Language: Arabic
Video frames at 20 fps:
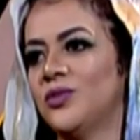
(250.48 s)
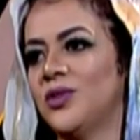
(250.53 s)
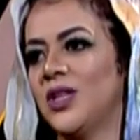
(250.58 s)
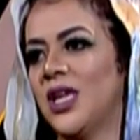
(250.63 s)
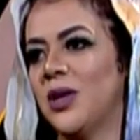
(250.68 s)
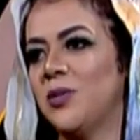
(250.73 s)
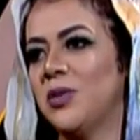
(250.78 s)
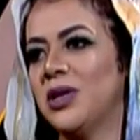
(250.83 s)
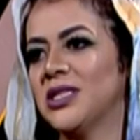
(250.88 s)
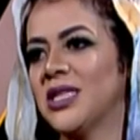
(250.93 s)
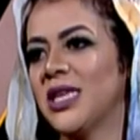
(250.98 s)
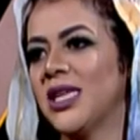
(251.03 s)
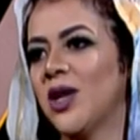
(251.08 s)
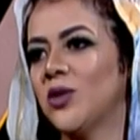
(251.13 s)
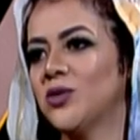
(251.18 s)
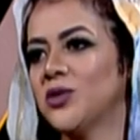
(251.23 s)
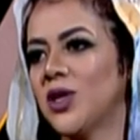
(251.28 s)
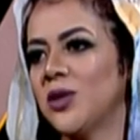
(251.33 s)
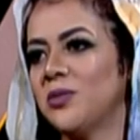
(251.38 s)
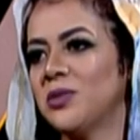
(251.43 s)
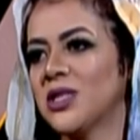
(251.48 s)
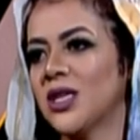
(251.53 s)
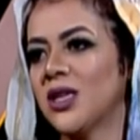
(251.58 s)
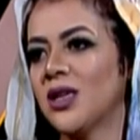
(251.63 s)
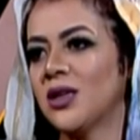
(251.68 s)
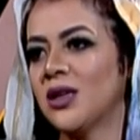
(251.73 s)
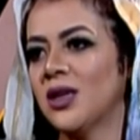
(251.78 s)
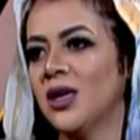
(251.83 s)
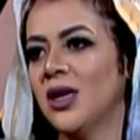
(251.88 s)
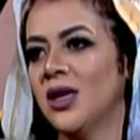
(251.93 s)
يعني ما زيها وزي
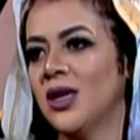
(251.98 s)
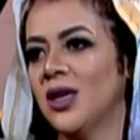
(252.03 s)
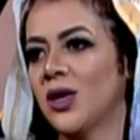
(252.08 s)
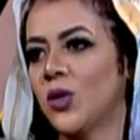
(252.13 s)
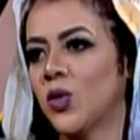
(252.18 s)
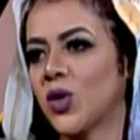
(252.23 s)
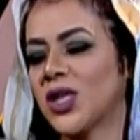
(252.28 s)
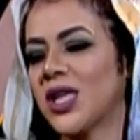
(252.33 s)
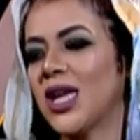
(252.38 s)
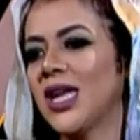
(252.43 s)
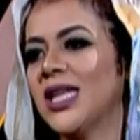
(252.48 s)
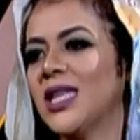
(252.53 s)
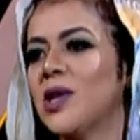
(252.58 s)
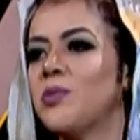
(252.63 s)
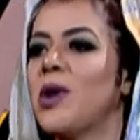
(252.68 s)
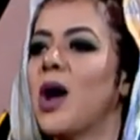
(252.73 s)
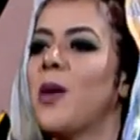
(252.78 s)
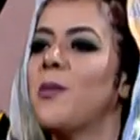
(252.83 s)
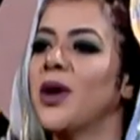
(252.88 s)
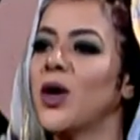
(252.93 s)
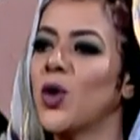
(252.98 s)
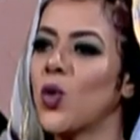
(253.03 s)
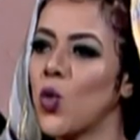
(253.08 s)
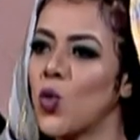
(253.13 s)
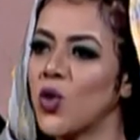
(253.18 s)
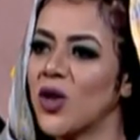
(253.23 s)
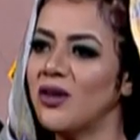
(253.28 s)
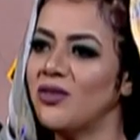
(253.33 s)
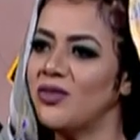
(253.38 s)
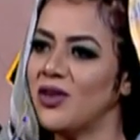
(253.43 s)
مثلا كره القدم مهما
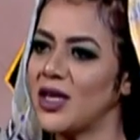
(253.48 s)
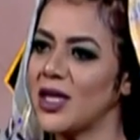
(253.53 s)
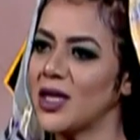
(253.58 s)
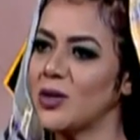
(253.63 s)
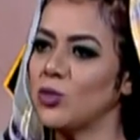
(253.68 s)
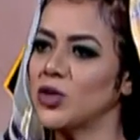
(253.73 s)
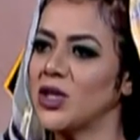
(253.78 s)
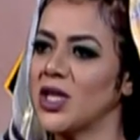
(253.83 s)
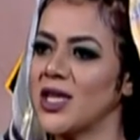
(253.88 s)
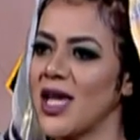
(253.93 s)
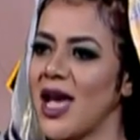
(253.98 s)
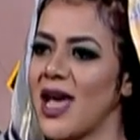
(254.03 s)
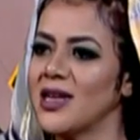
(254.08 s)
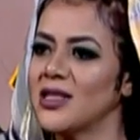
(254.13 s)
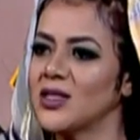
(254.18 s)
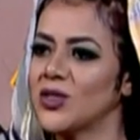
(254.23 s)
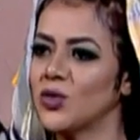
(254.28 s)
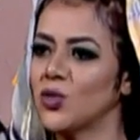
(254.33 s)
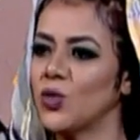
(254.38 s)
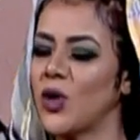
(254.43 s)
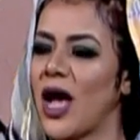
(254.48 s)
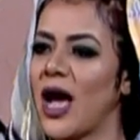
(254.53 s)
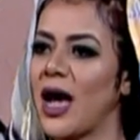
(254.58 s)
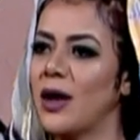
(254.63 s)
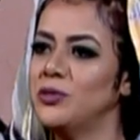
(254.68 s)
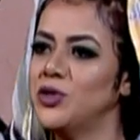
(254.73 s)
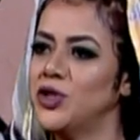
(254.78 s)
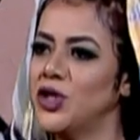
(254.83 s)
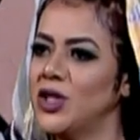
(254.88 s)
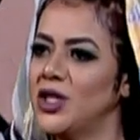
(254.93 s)
يكون الفريق متجانس
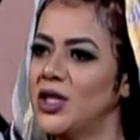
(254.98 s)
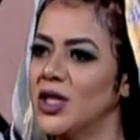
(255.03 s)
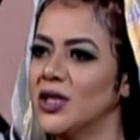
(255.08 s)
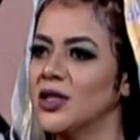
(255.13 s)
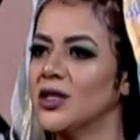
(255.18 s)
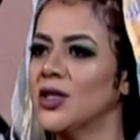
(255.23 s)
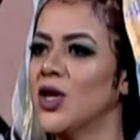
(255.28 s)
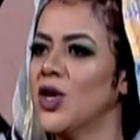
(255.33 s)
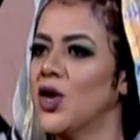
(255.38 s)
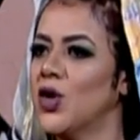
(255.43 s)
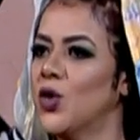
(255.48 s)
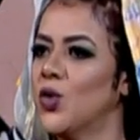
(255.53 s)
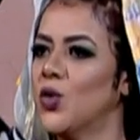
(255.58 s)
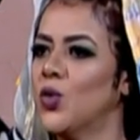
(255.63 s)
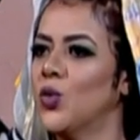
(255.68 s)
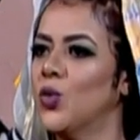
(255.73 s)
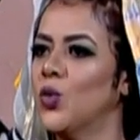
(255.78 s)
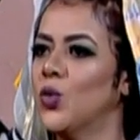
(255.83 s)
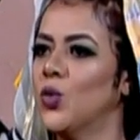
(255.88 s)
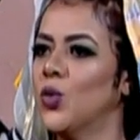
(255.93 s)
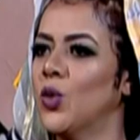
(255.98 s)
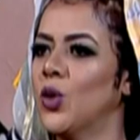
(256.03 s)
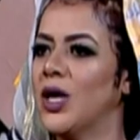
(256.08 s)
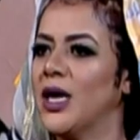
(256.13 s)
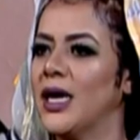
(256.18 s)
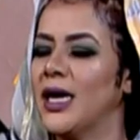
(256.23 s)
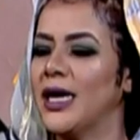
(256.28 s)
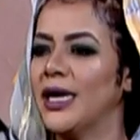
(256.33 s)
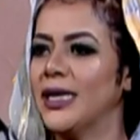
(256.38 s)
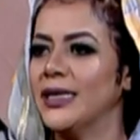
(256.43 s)
ولعاب جدا
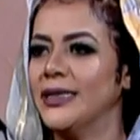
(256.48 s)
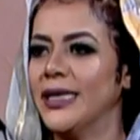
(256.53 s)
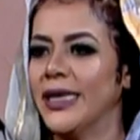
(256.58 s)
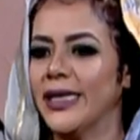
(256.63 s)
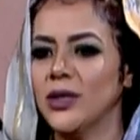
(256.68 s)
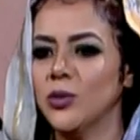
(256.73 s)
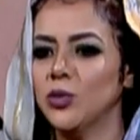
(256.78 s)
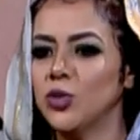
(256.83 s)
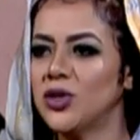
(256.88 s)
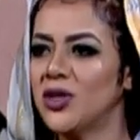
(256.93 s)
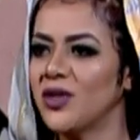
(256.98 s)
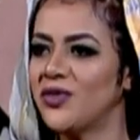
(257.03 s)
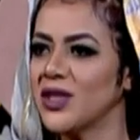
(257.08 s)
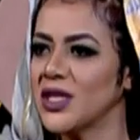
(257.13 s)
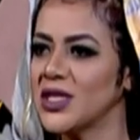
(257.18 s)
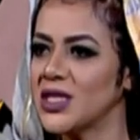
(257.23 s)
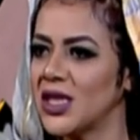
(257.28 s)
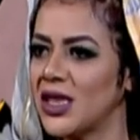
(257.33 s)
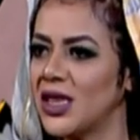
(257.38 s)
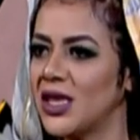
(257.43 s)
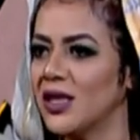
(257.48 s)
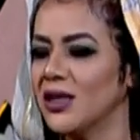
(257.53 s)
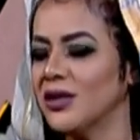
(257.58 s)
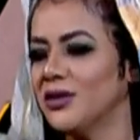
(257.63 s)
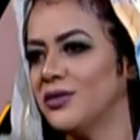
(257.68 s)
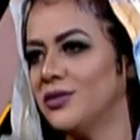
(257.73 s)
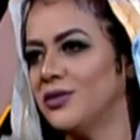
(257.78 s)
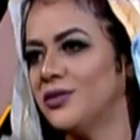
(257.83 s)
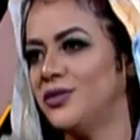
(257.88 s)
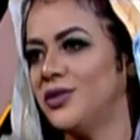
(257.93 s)
ويعني متفق جدا
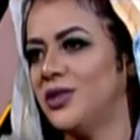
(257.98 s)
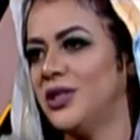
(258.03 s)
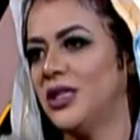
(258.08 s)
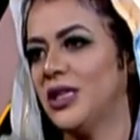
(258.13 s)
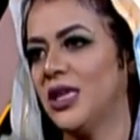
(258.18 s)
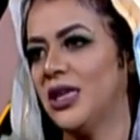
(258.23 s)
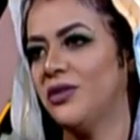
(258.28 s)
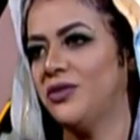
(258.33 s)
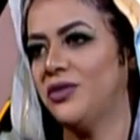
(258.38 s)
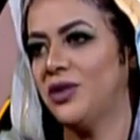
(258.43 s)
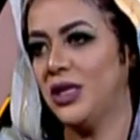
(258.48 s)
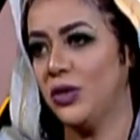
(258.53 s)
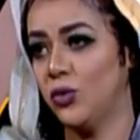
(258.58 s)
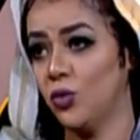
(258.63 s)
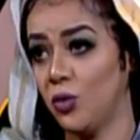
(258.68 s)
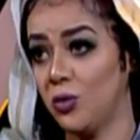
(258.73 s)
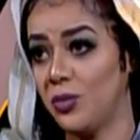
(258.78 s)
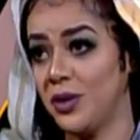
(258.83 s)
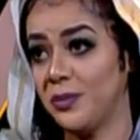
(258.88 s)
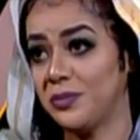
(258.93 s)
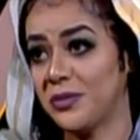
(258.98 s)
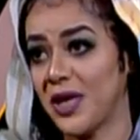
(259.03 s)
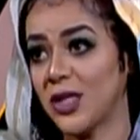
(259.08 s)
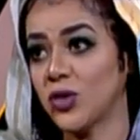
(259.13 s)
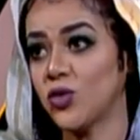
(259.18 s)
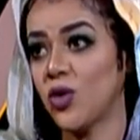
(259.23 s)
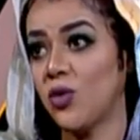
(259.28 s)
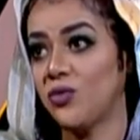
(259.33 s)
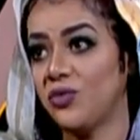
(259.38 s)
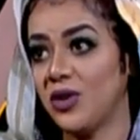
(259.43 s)
في في اللعبه
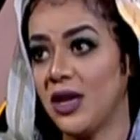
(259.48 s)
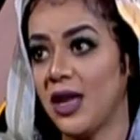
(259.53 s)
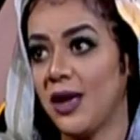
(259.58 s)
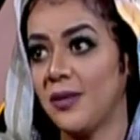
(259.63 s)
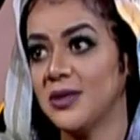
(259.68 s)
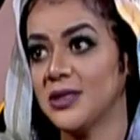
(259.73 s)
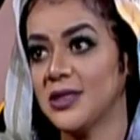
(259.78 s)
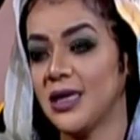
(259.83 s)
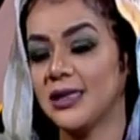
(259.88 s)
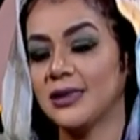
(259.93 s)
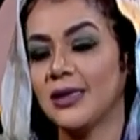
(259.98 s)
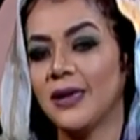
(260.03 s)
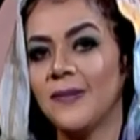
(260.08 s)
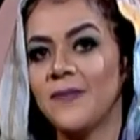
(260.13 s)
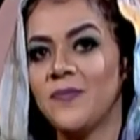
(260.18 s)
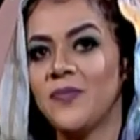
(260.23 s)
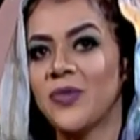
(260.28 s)
بتاعته او في اللعبه ذاتها